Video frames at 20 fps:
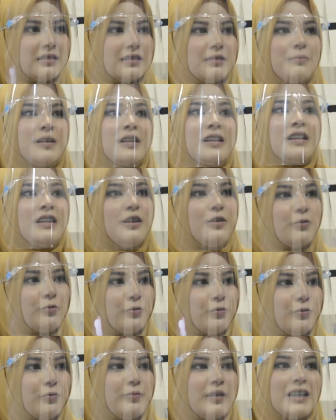Mm-hmm. Seperti
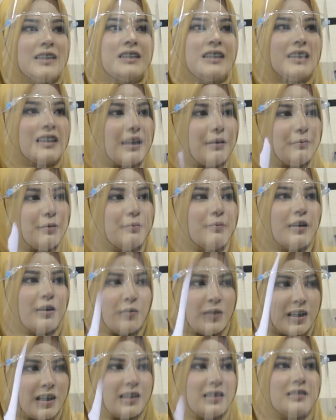itu biasanya kami
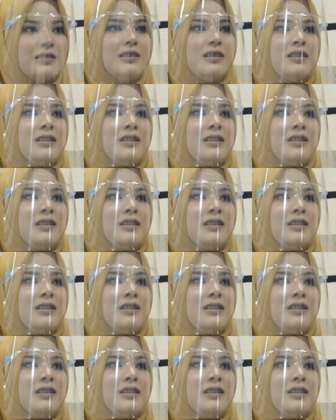bawa. Iya.